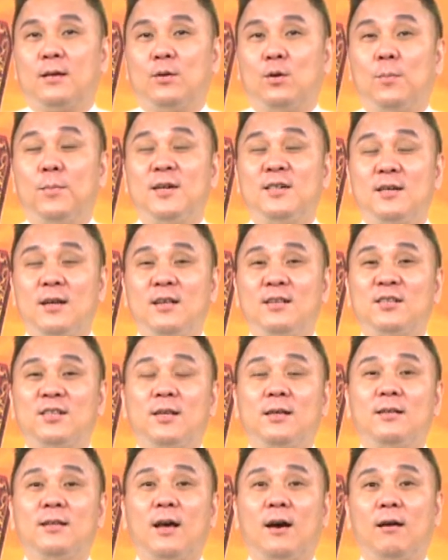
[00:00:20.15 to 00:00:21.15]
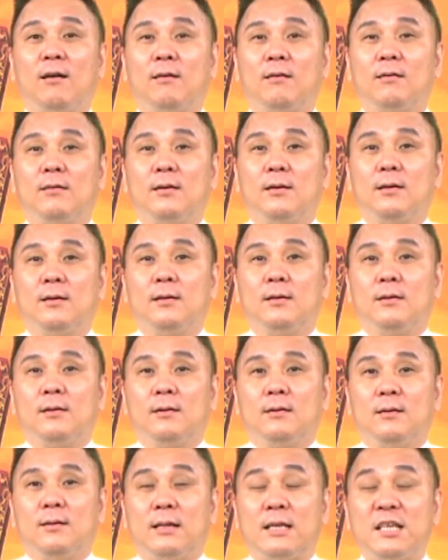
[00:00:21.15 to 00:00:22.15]
我们人生呢
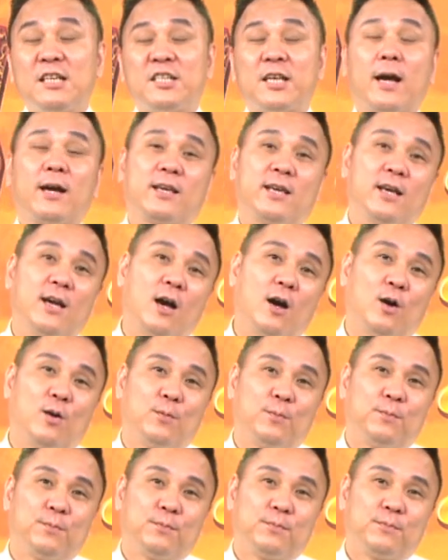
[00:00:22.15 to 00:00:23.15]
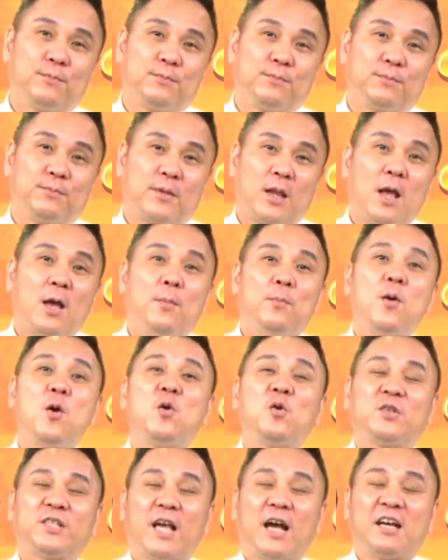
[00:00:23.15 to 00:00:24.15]
理想也好，
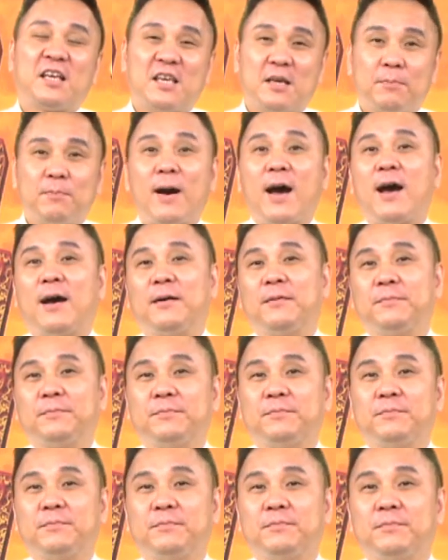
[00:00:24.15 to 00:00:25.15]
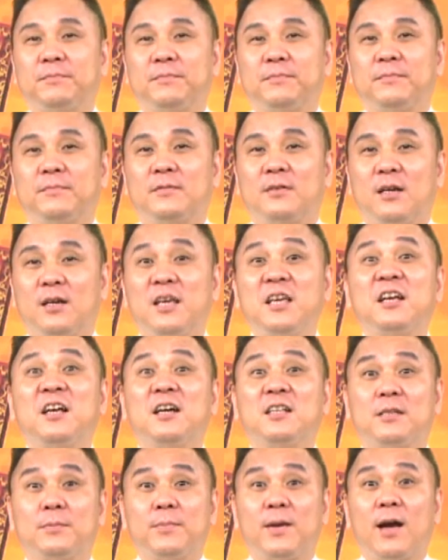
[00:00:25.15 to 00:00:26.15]
梦想也罢的一
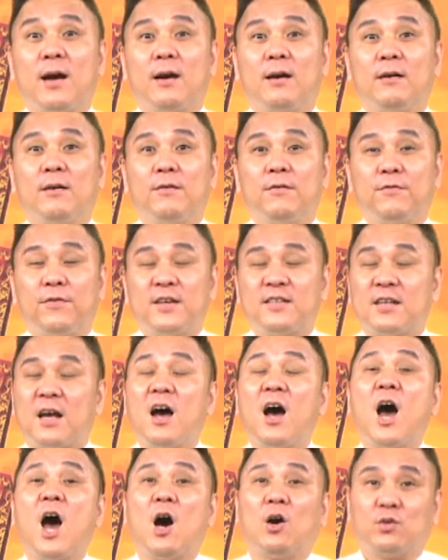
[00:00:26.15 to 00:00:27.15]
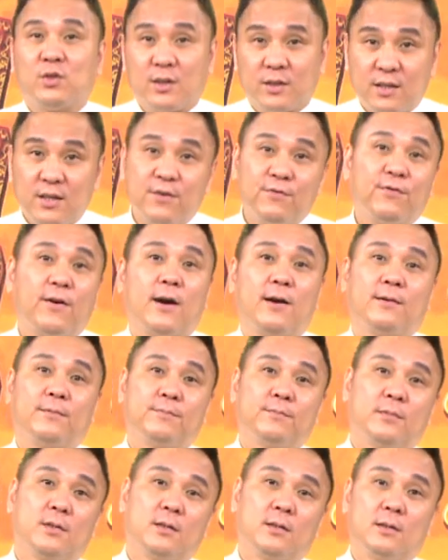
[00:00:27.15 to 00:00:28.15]
个怎么样非常好的地方。
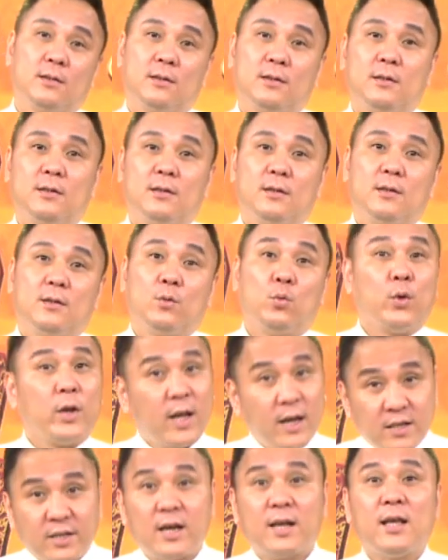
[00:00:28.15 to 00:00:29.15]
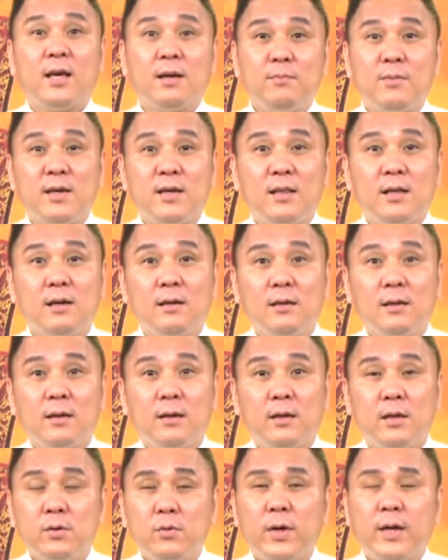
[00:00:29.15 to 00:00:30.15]
为来下一名呢？
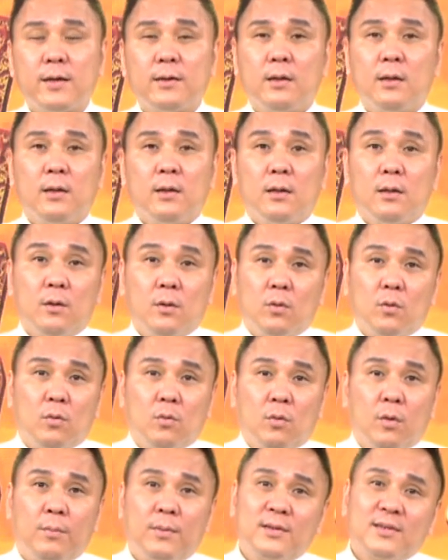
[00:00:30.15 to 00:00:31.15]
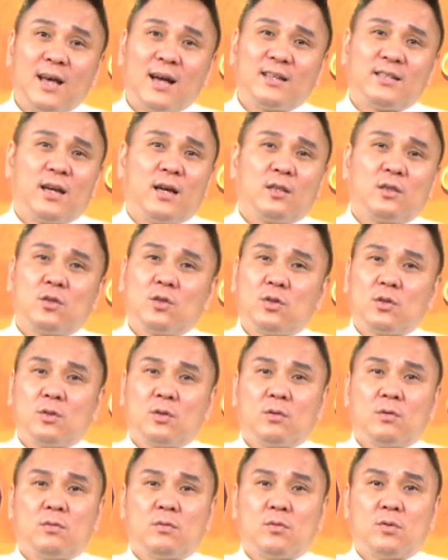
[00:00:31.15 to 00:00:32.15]
因为我们大家
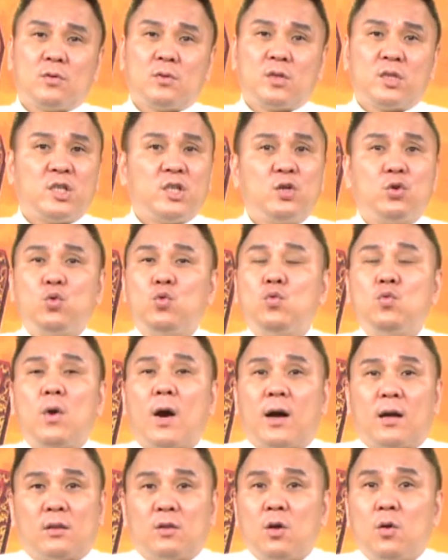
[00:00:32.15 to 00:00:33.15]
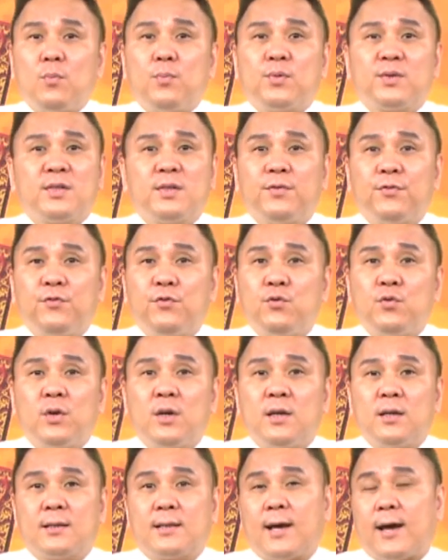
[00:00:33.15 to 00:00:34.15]
几乎啊都不是富
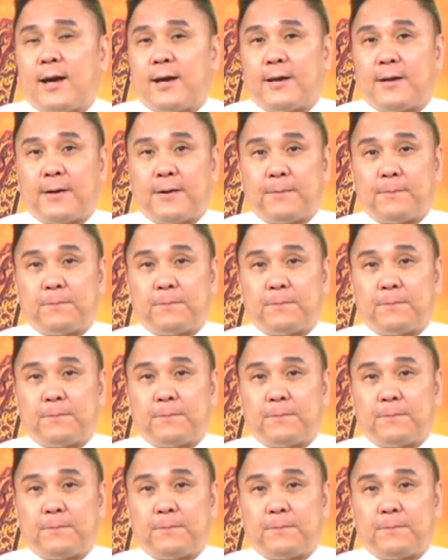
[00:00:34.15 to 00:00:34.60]
二代，